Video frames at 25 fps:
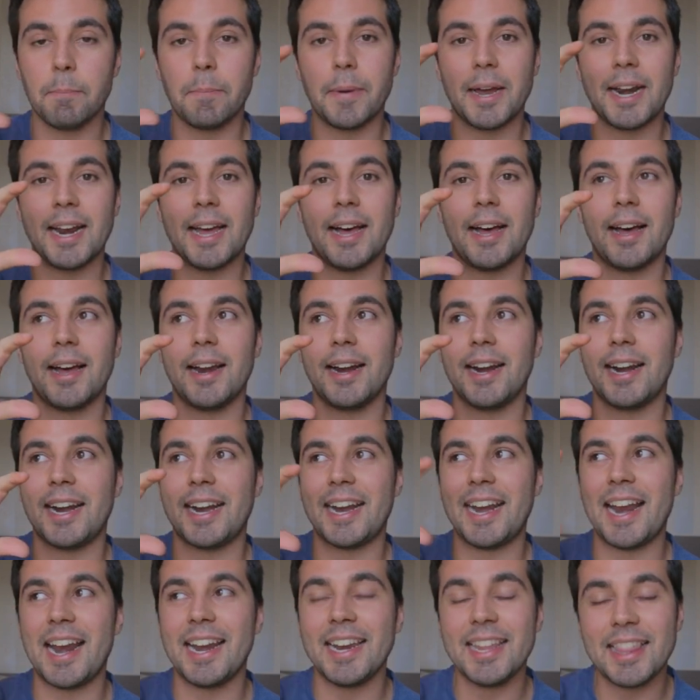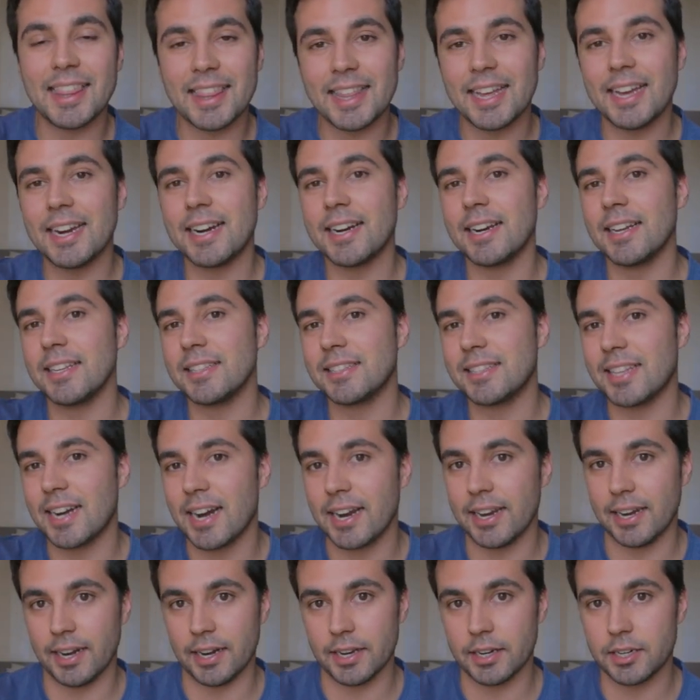para realizar
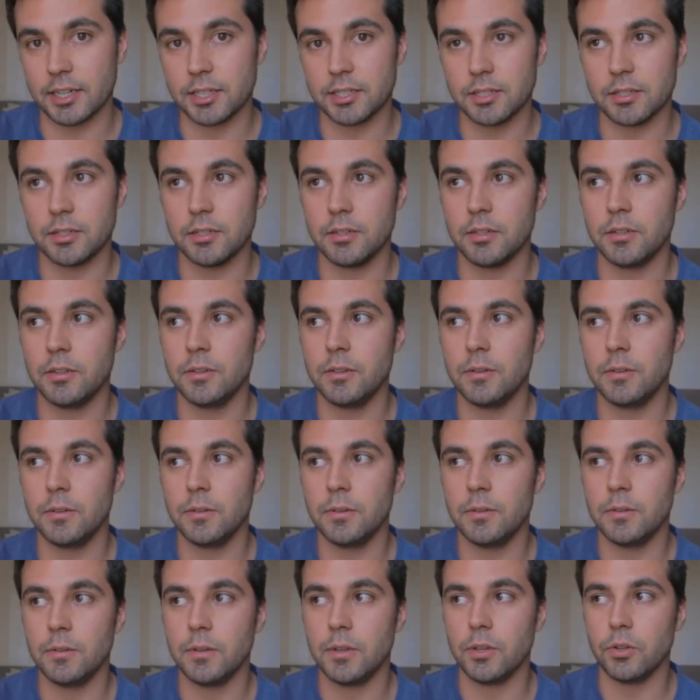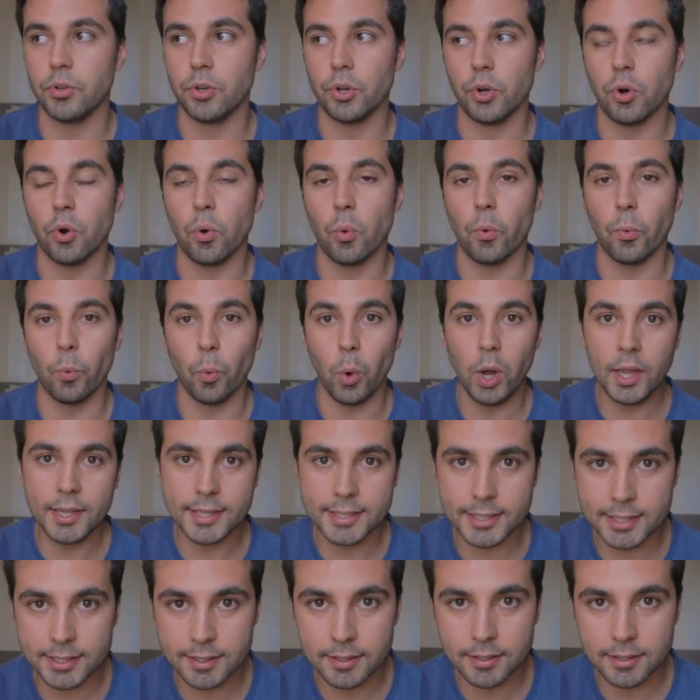trailers. Y yo digo, ¿what?